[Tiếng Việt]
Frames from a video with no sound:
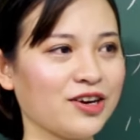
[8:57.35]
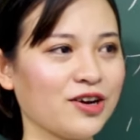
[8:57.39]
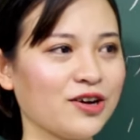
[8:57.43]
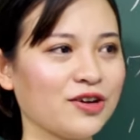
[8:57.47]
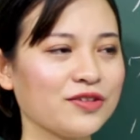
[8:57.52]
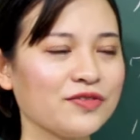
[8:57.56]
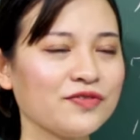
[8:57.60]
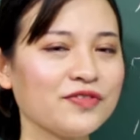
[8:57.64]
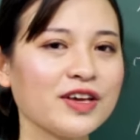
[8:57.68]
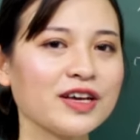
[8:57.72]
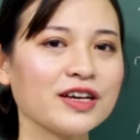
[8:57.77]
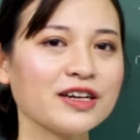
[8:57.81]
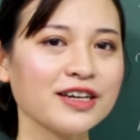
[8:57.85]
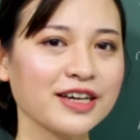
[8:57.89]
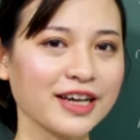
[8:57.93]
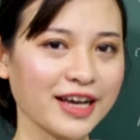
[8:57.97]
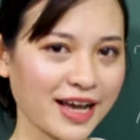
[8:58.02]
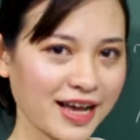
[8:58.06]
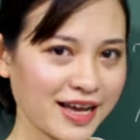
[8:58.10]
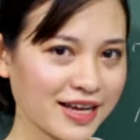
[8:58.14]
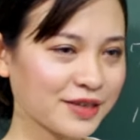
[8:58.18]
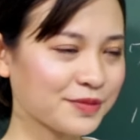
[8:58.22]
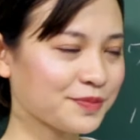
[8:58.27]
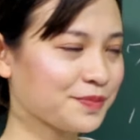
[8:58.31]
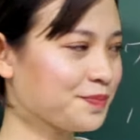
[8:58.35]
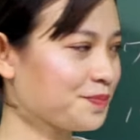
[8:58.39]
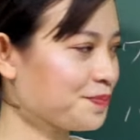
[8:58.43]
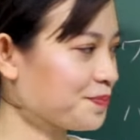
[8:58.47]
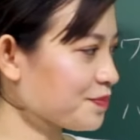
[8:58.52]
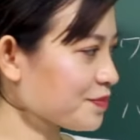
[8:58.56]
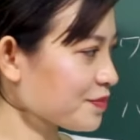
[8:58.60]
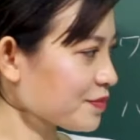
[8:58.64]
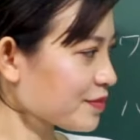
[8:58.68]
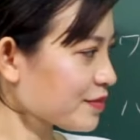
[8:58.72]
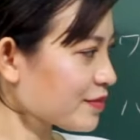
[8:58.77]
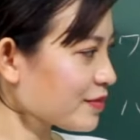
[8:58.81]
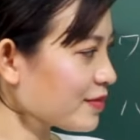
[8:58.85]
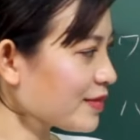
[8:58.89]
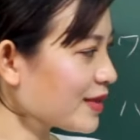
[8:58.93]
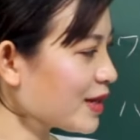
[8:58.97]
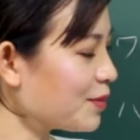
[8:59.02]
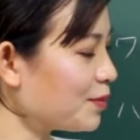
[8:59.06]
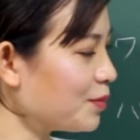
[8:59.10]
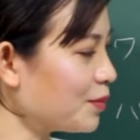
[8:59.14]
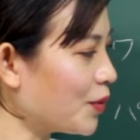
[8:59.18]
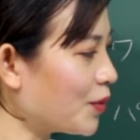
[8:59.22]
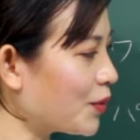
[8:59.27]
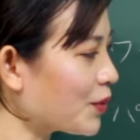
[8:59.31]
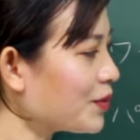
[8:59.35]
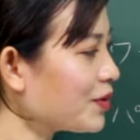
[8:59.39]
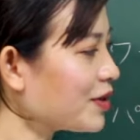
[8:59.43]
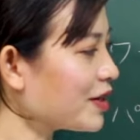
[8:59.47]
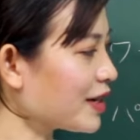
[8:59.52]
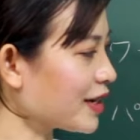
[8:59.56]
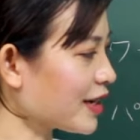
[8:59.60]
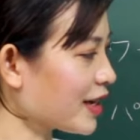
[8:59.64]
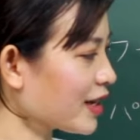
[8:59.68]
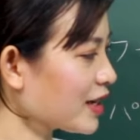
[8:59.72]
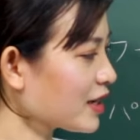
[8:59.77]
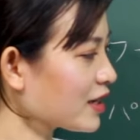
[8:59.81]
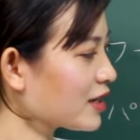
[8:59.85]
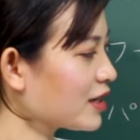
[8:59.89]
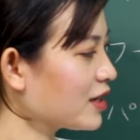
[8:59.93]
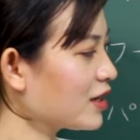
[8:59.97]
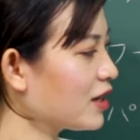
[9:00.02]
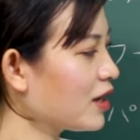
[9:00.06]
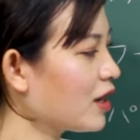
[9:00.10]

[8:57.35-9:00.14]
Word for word: nói về người khác, bố của người khác.